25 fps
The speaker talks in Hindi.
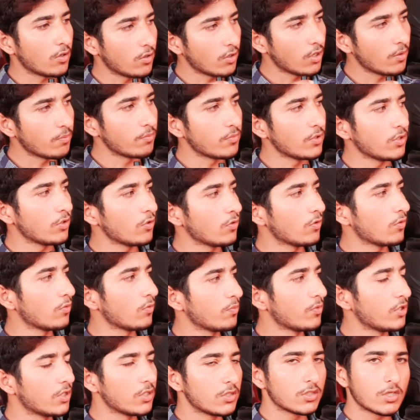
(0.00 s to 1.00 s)
हम भी
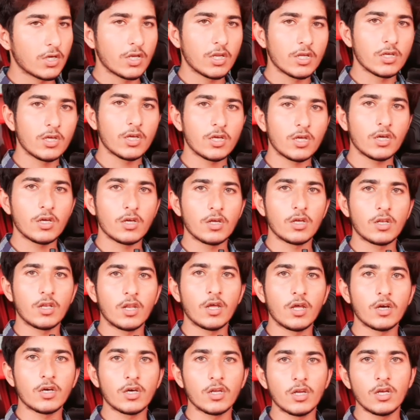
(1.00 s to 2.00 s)
उम्मीद करेंगे कि
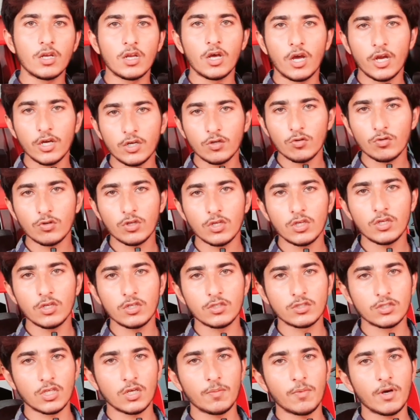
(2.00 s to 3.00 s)
अल्लाह करे ना ही टूटे
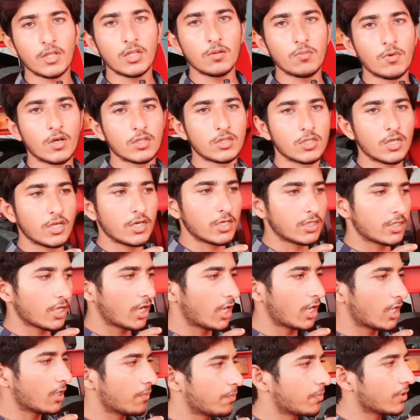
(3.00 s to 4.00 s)
इसके बाद हम आते हैं
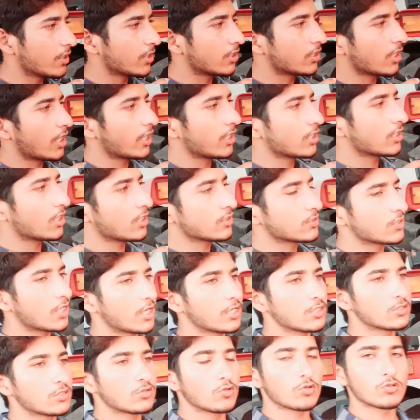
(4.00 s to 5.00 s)
टायर पे टायर का
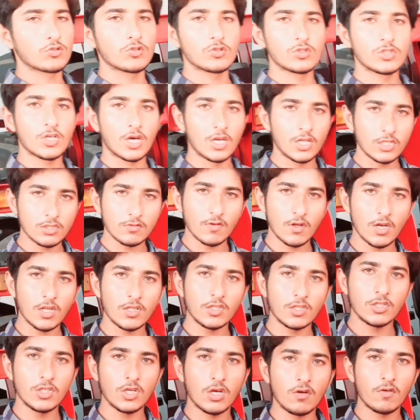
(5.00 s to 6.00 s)
साइज़ 240
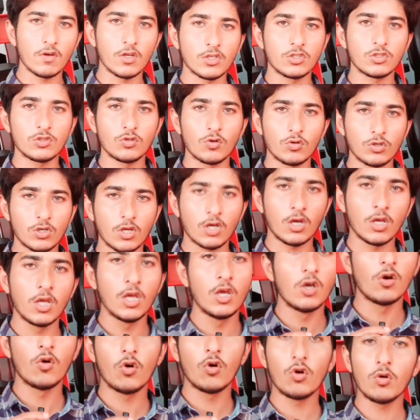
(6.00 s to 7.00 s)
वाला दिया हुआ है छोटा
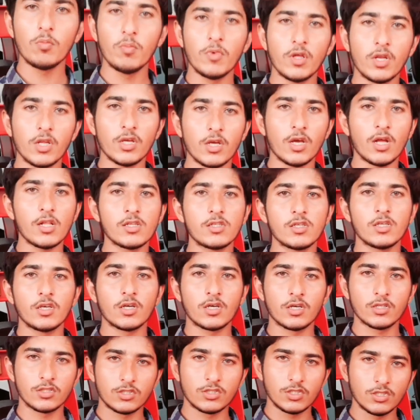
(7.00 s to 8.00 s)
और मेरे ख्याल से
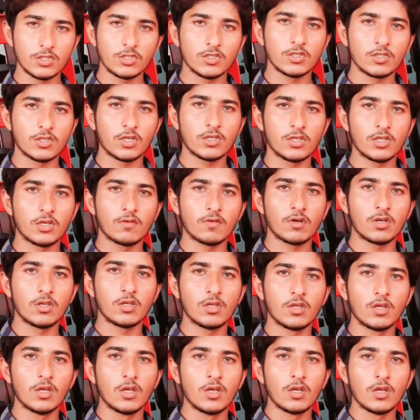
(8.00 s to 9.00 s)
एक अच्छी चीज़ है ये
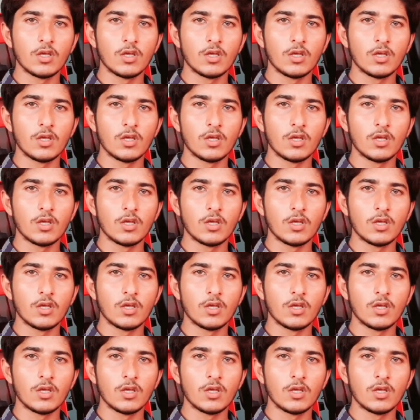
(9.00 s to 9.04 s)
वाली